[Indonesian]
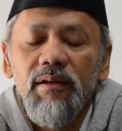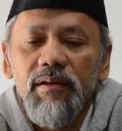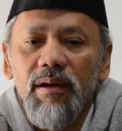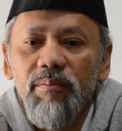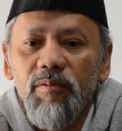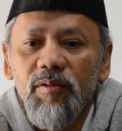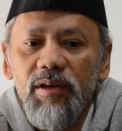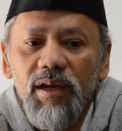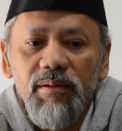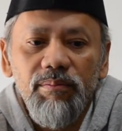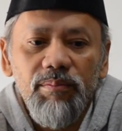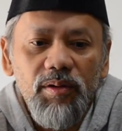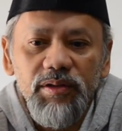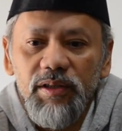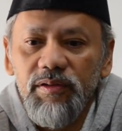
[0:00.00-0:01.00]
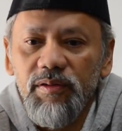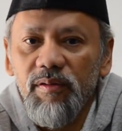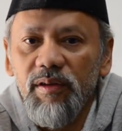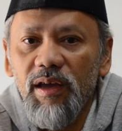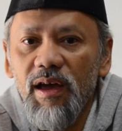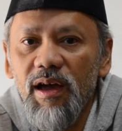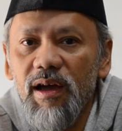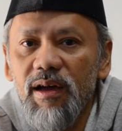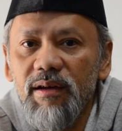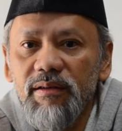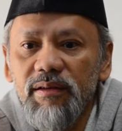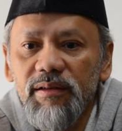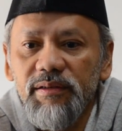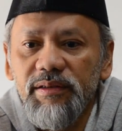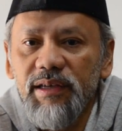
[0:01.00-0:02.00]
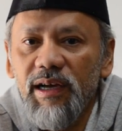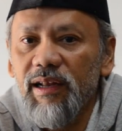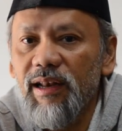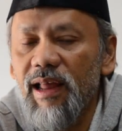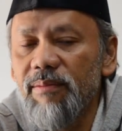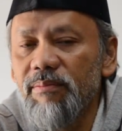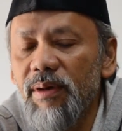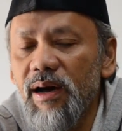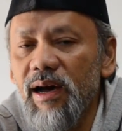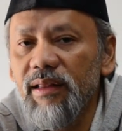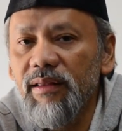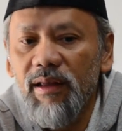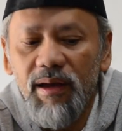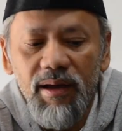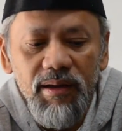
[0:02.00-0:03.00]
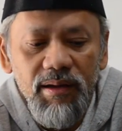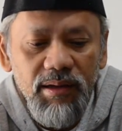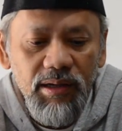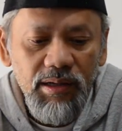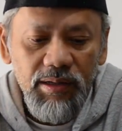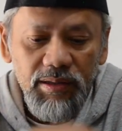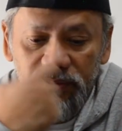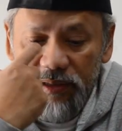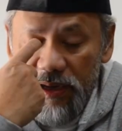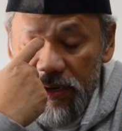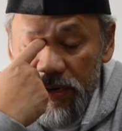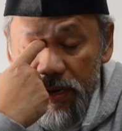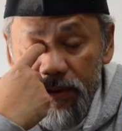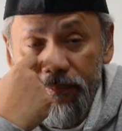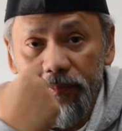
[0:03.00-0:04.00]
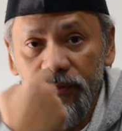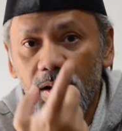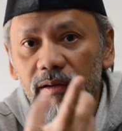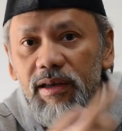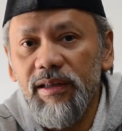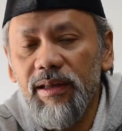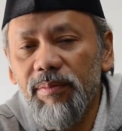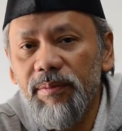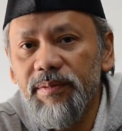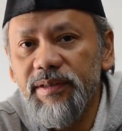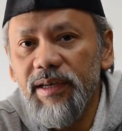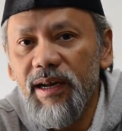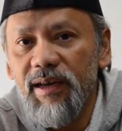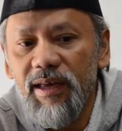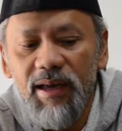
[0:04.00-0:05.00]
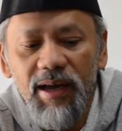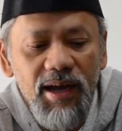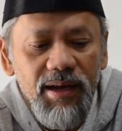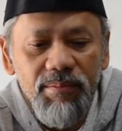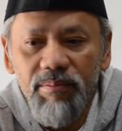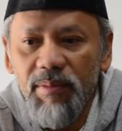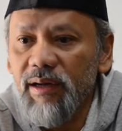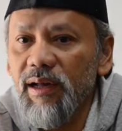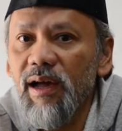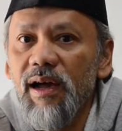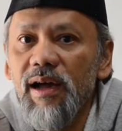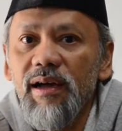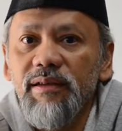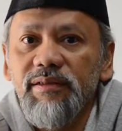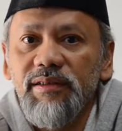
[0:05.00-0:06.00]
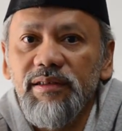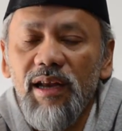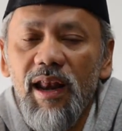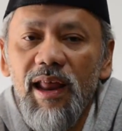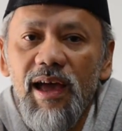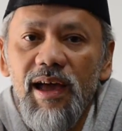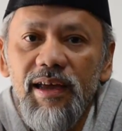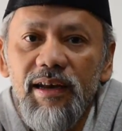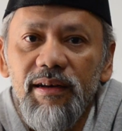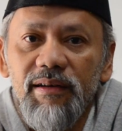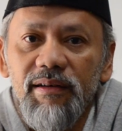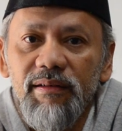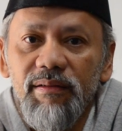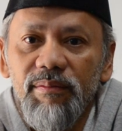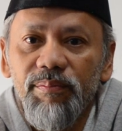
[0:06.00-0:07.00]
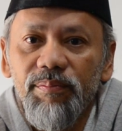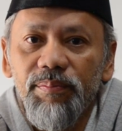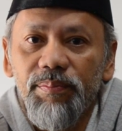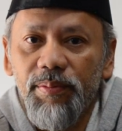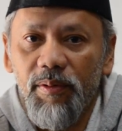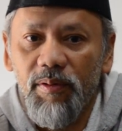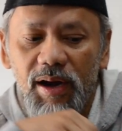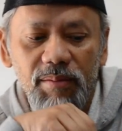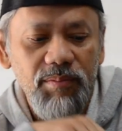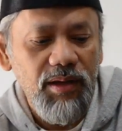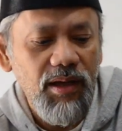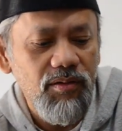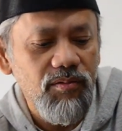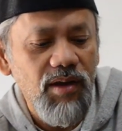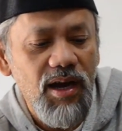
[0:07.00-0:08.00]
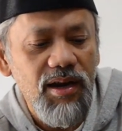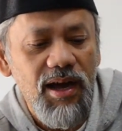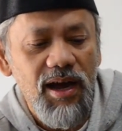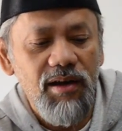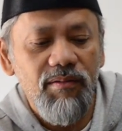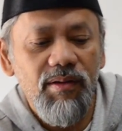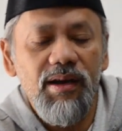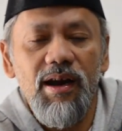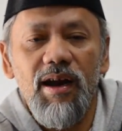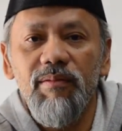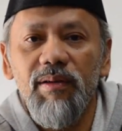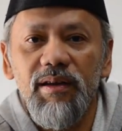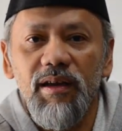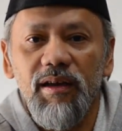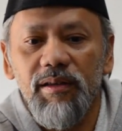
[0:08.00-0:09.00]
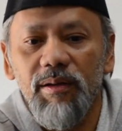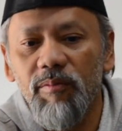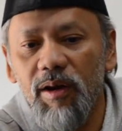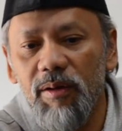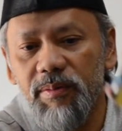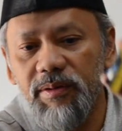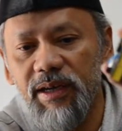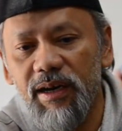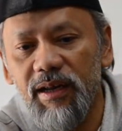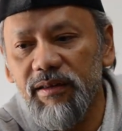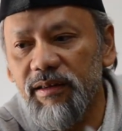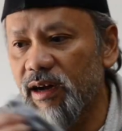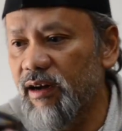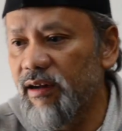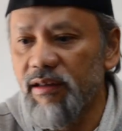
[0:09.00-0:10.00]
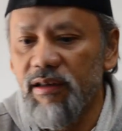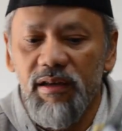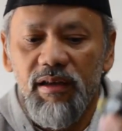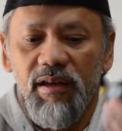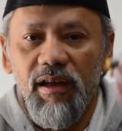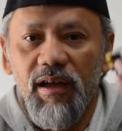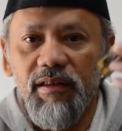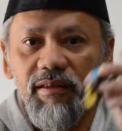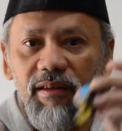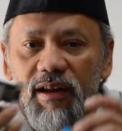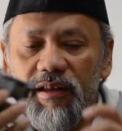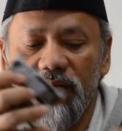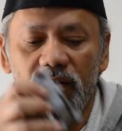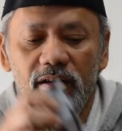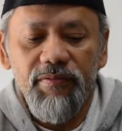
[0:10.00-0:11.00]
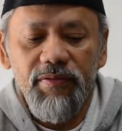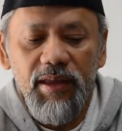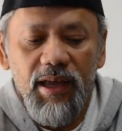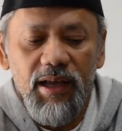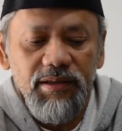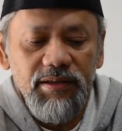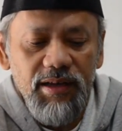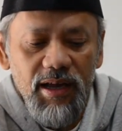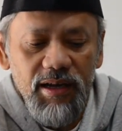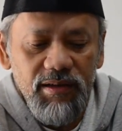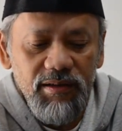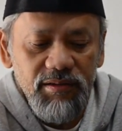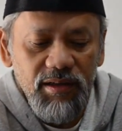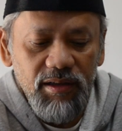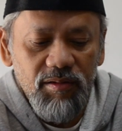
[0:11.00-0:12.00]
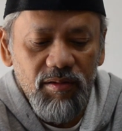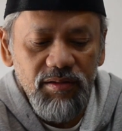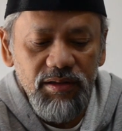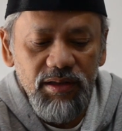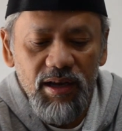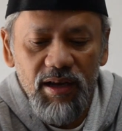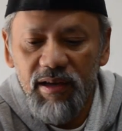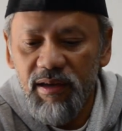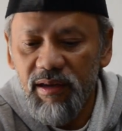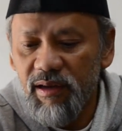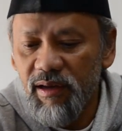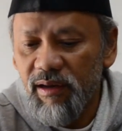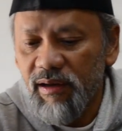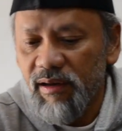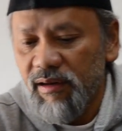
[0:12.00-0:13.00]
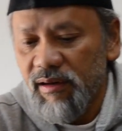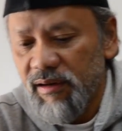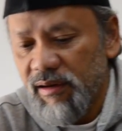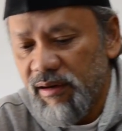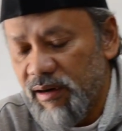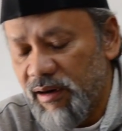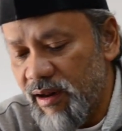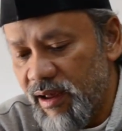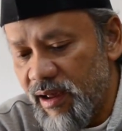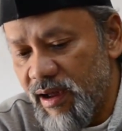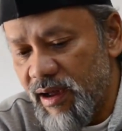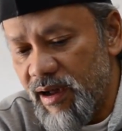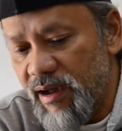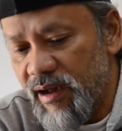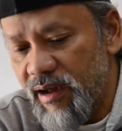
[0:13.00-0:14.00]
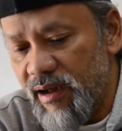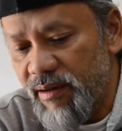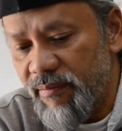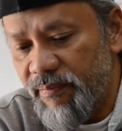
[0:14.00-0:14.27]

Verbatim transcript: Kemudian prosesornya uh, sangat lambat. Nah, sekarang kalau kita berbicara AI maka selain programnya juga ada hardware-hardwarenya. Kita mulai bicara tentang Internet of Things dan seterusnya. Nah,